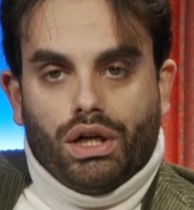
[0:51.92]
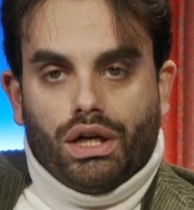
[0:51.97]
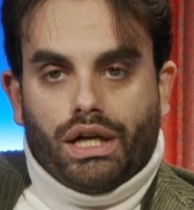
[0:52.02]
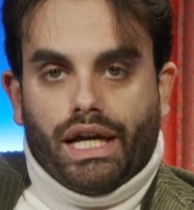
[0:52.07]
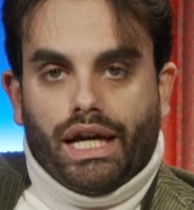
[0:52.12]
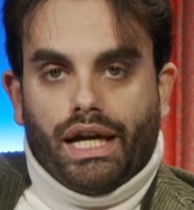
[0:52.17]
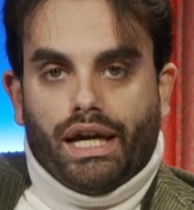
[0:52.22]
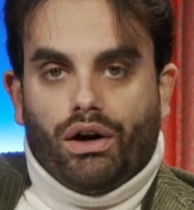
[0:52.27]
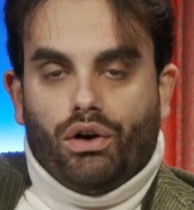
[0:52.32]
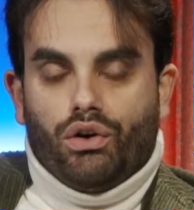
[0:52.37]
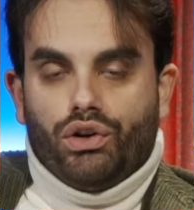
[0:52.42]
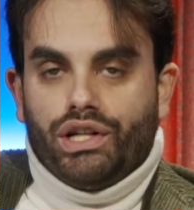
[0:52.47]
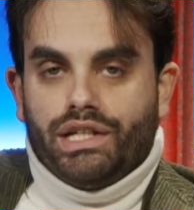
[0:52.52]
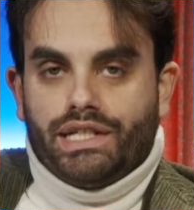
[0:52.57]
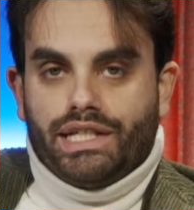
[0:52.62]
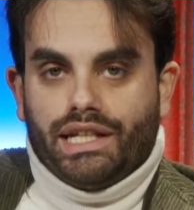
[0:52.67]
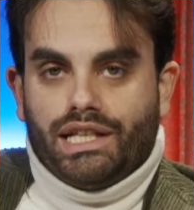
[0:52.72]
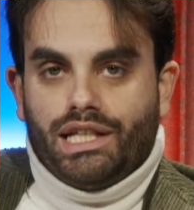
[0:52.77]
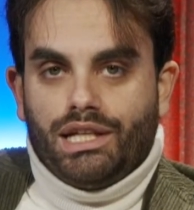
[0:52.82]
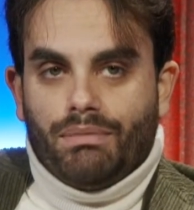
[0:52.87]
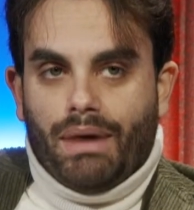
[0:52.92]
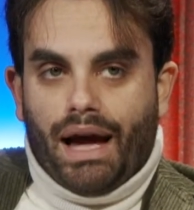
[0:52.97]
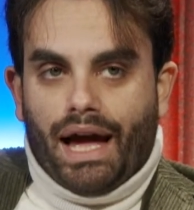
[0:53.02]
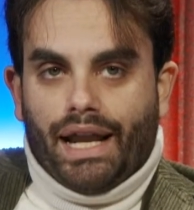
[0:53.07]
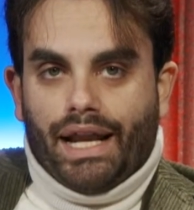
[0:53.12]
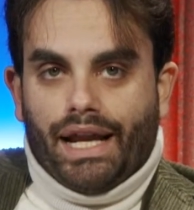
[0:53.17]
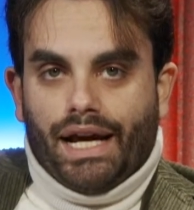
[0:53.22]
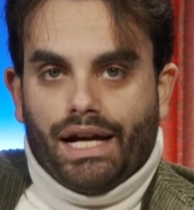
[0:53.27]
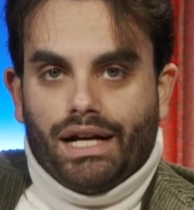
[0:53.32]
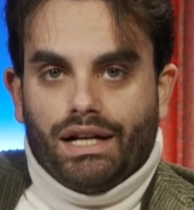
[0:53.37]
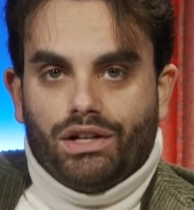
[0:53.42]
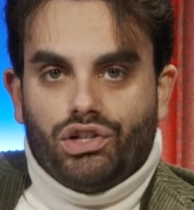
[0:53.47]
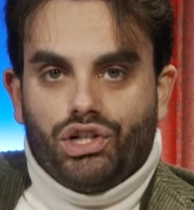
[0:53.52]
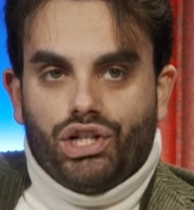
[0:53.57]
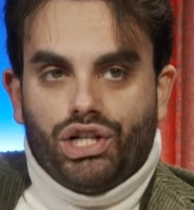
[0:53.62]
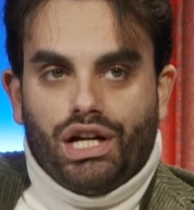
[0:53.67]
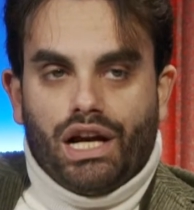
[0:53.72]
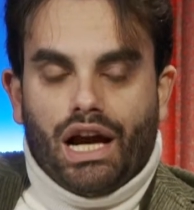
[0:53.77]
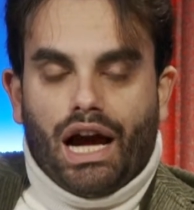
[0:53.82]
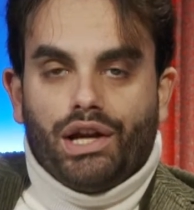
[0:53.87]
che ogni settimana
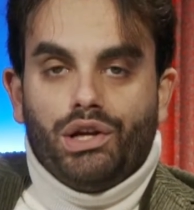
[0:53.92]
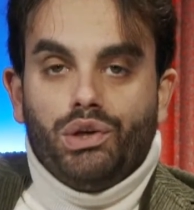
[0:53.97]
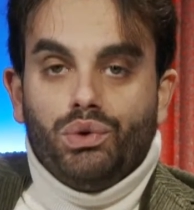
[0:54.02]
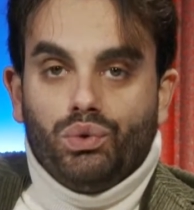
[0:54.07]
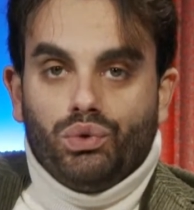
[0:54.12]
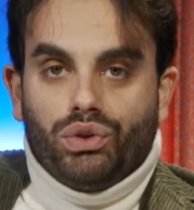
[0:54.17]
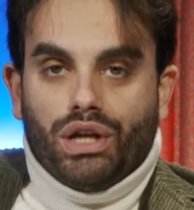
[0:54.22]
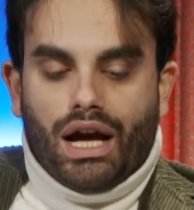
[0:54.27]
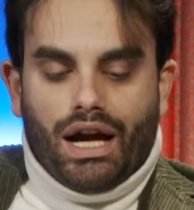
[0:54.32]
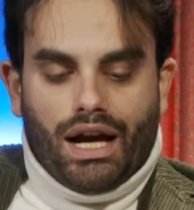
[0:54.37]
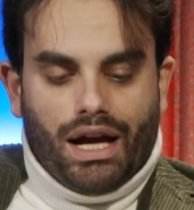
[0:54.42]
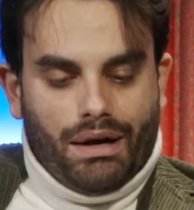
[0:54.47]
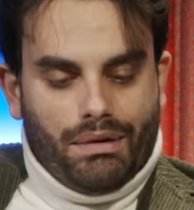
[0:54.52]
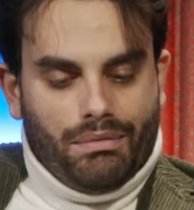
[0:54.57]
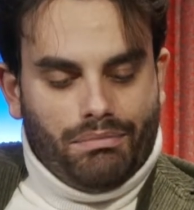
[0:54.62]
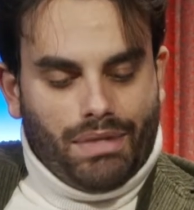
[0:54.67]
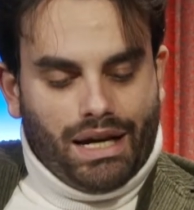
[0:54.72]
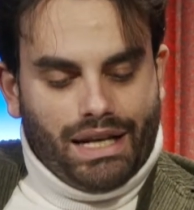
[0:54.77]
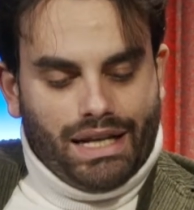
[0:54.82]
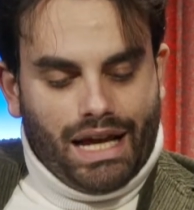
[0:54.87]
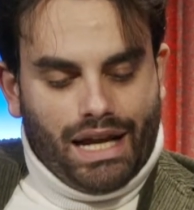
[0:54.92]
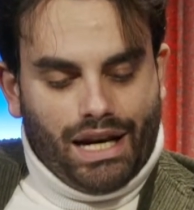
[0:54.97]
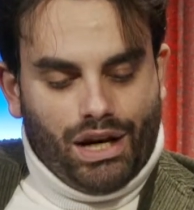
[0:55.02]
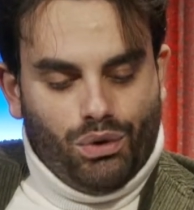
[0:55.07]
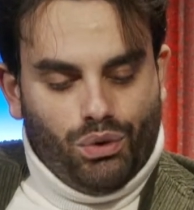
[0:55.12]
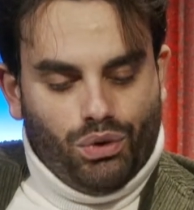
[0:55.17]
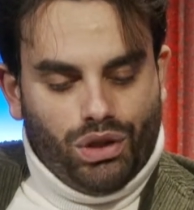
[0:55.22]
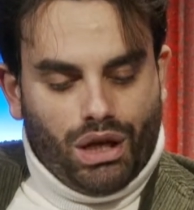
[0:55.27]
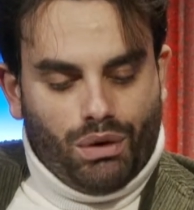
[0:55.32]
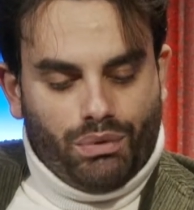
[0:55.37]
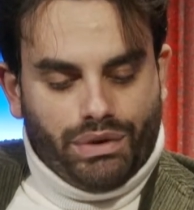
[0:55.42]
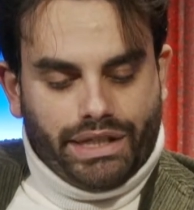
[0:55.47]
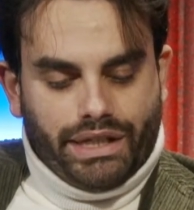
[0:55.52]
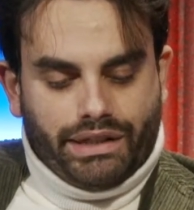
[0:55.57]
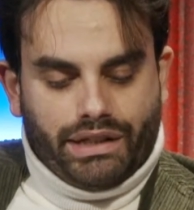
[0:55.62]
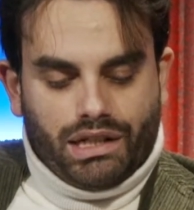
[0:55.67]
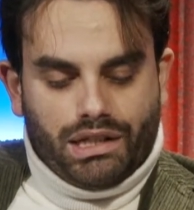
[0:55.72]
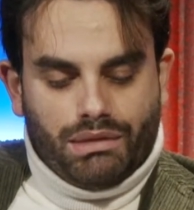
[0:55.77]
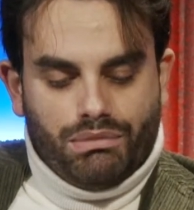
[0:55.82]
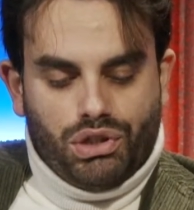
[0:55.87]
ci aiuta a mandare in onda questa
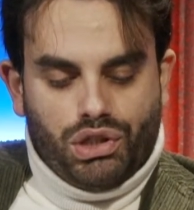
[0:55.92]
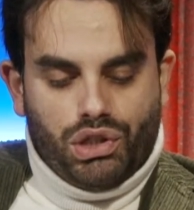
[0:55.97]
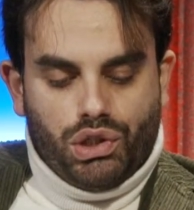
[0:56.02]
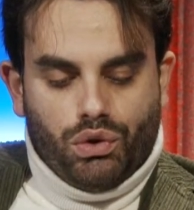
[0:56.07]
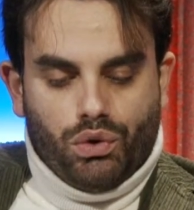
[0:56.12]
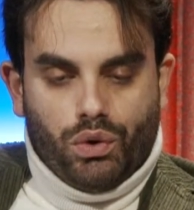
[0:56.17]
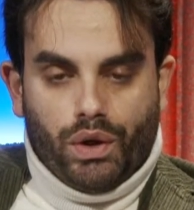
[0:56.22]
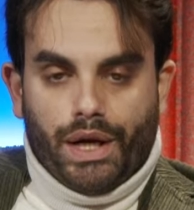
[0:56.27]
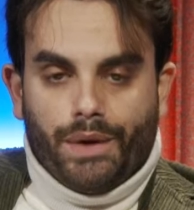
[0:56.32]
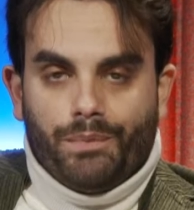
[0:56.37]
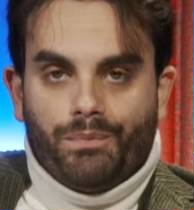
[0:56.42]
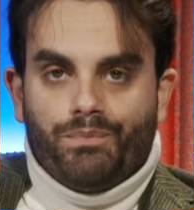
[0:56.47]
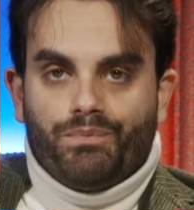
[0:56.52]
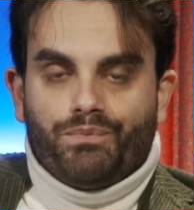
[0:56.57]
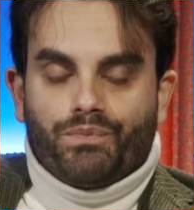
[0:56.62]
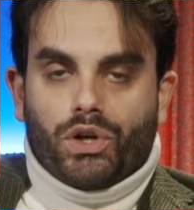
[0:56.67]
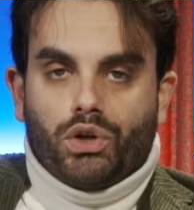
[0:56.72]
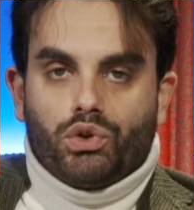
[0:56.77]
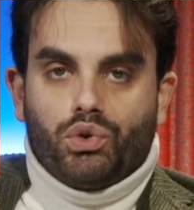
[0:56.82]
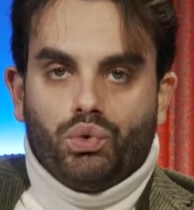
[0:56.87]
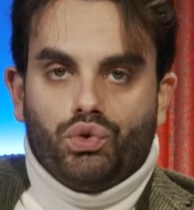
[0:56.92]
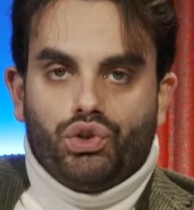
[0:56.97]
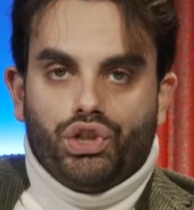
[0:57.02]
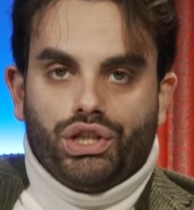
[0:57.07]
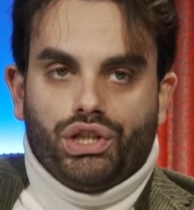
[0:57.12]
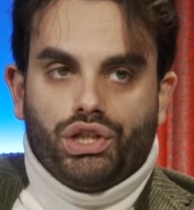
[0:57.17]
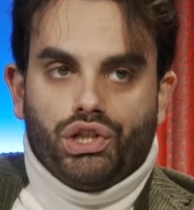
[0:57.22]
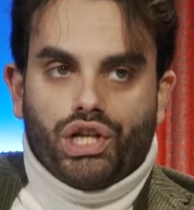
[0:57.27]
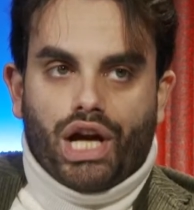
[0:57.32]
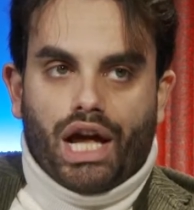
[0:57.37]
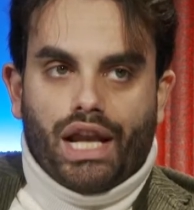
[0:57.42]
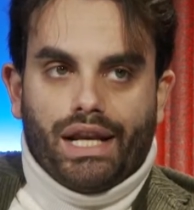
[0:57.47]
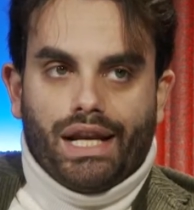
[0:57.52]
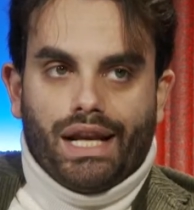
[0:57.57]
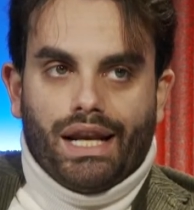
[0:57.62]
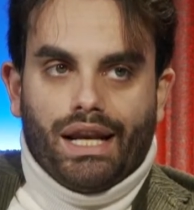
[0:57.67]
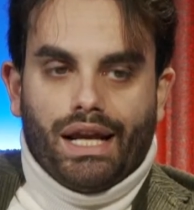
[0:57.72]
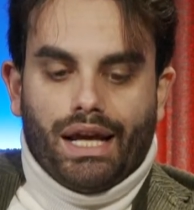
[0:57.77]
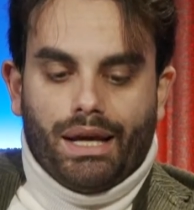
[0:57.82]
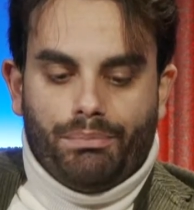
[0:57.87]
trasmissione su GT
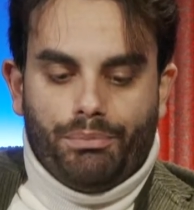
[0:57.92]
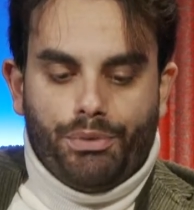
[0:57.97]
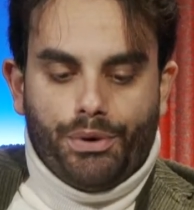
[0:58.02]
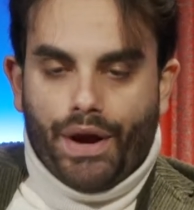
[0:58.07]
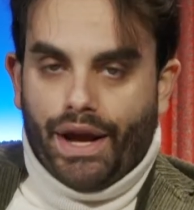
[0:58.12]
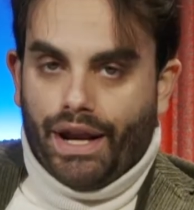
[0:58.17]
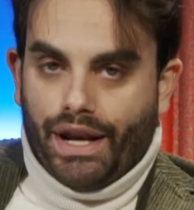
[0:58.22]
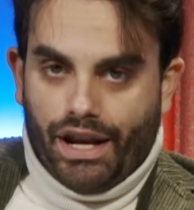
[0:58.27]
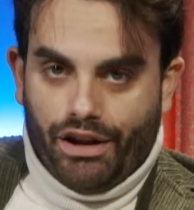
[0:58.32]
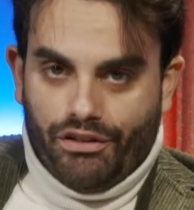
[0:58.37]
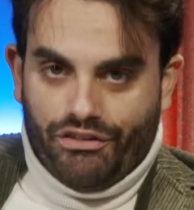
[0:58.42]
Channel e PN.